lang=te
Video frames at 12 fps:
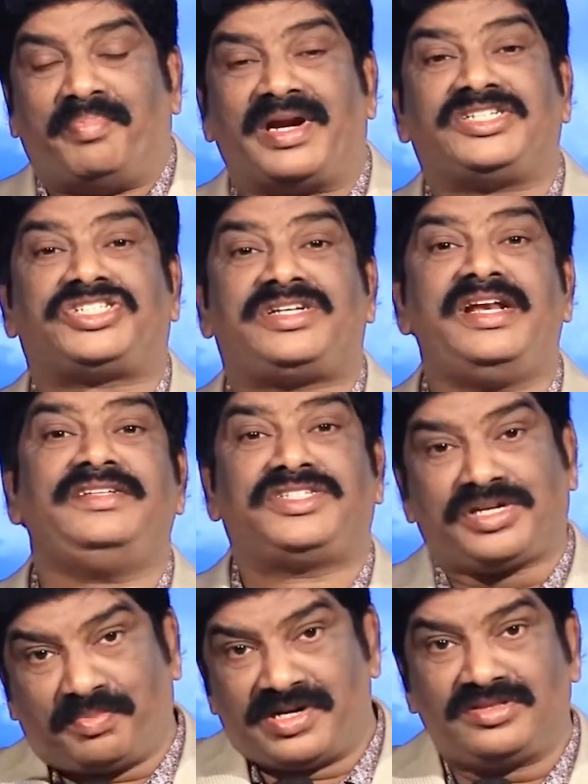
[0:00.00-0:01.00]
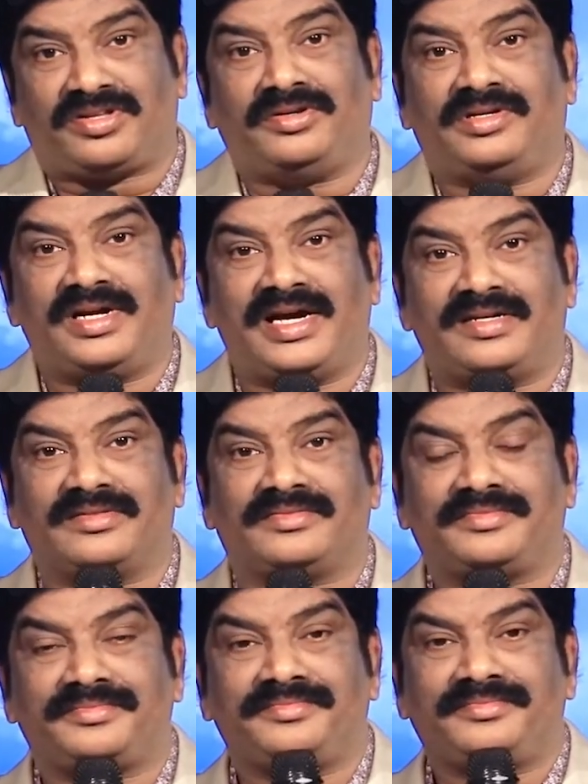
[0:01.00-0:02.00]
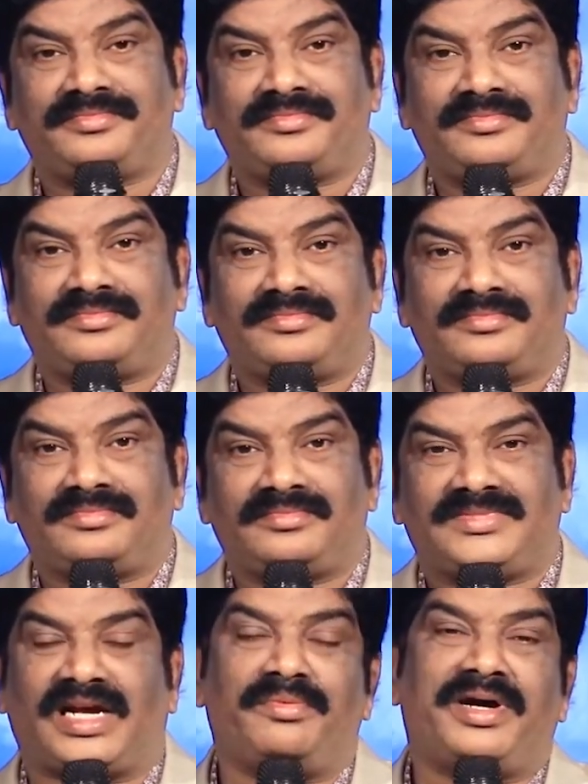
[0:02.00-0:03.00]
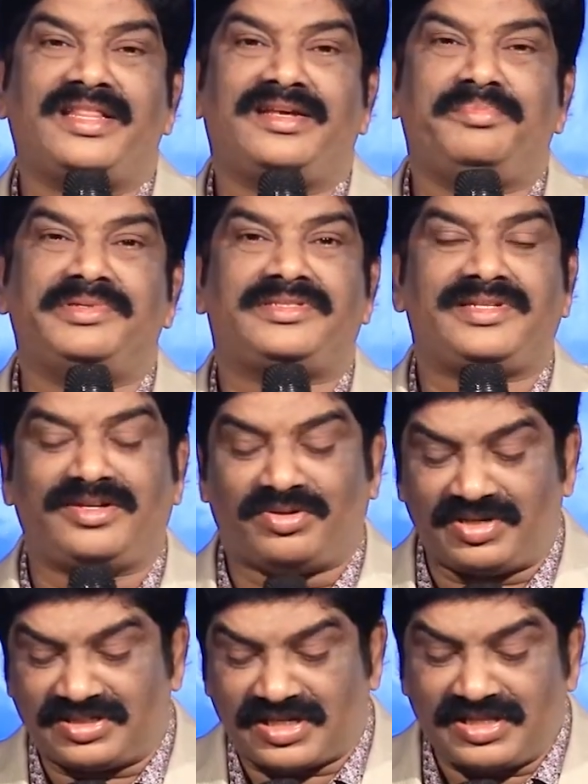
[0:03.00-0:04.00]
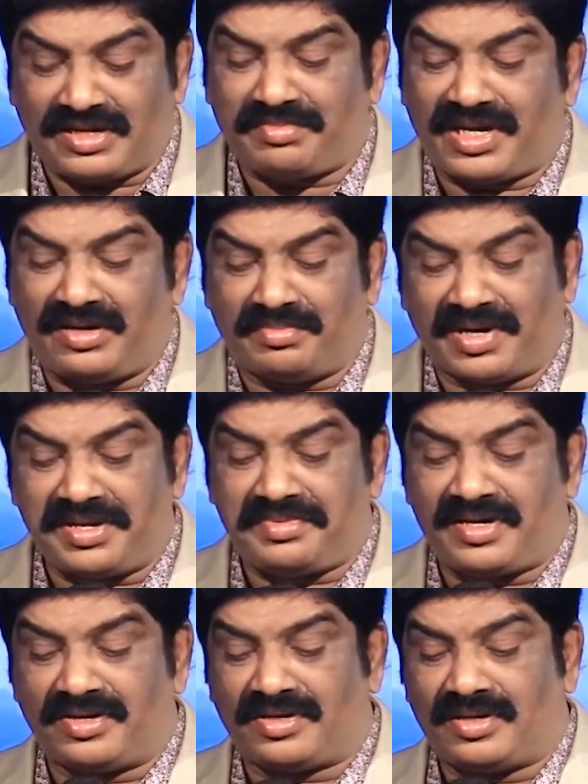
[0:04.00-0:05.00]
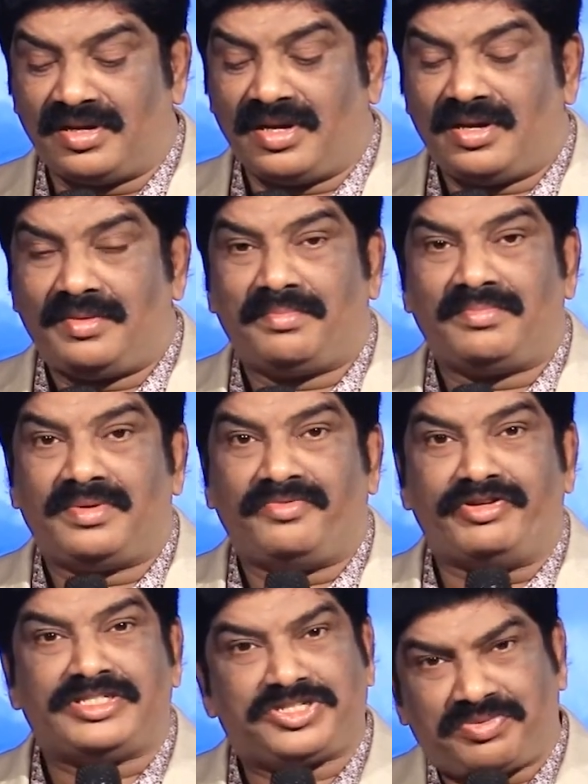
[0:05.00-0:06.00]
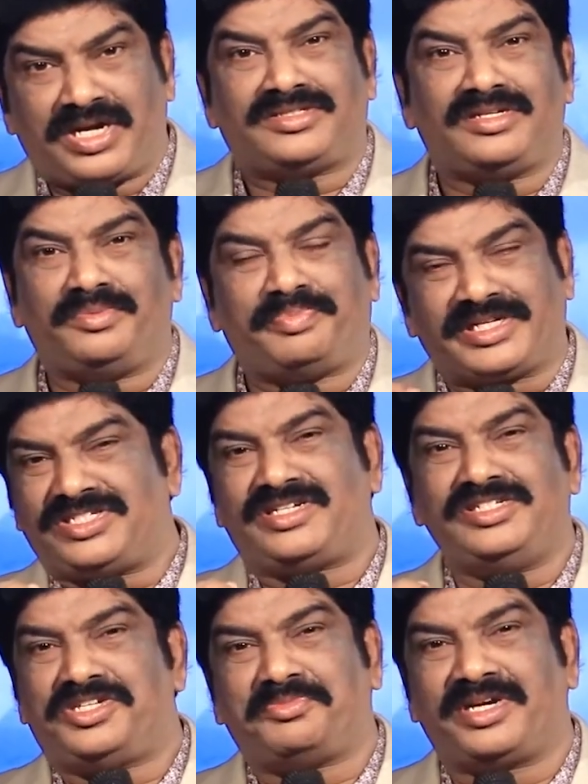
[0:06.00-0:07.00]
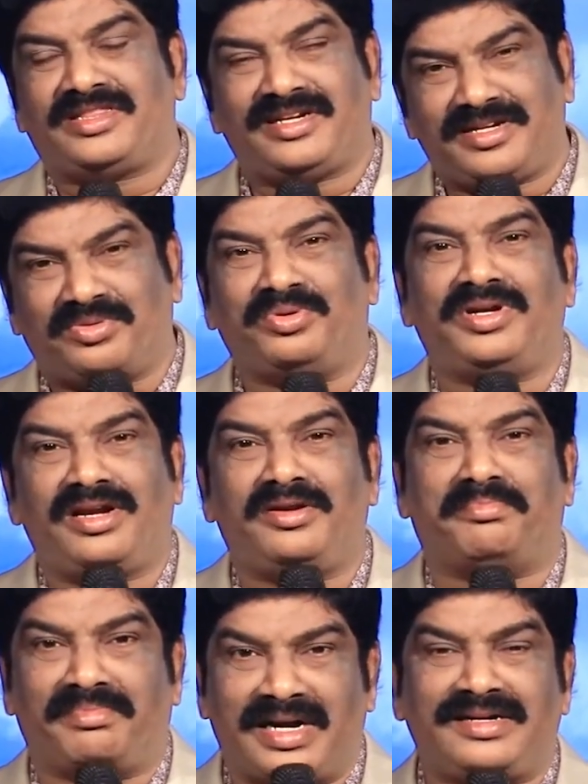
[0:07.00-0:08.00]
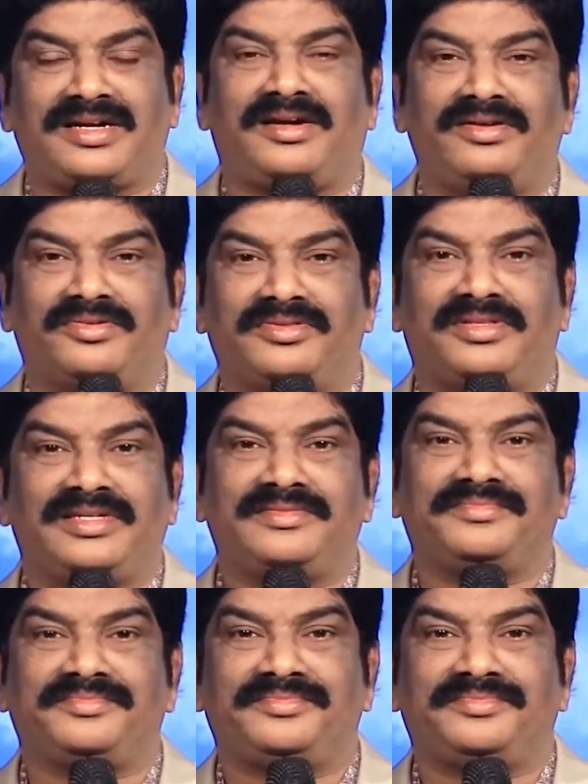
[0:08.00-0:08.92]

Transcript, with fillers: ప్రశ్నించబడుతూ ఉన్నారు ఆ బాధ అనిపిస్తున్నారు కొన్ని సందర్భాల్లో బైబిల్లో విశ్వాసులు ప్రశ్నించబడుతుంటే గుండెల్లో మంట కలుగుతుంది